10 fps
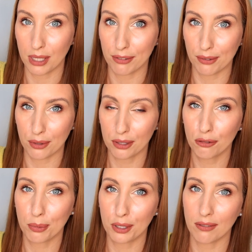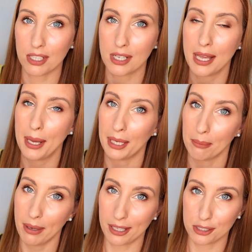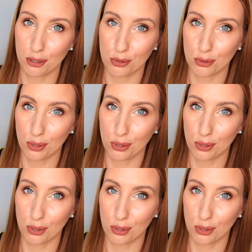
z moich faworytów, ponieważ ja bardzo dobrze